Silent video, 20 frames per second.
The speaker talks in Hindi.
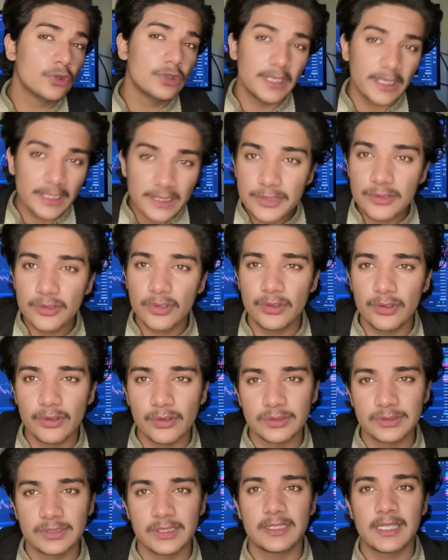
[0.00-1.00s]
नहीं ज्वाइन हो
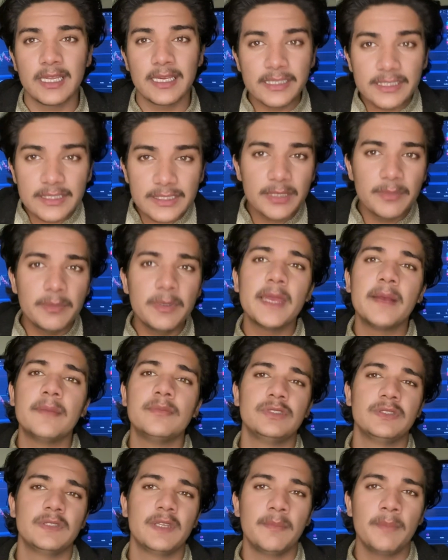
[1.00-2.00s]
सकता किसी भी एम
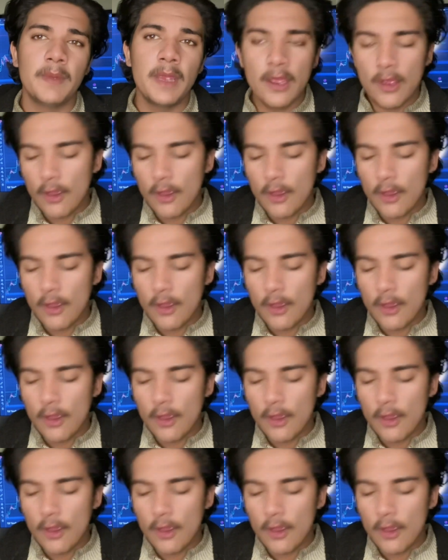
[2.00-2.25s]
में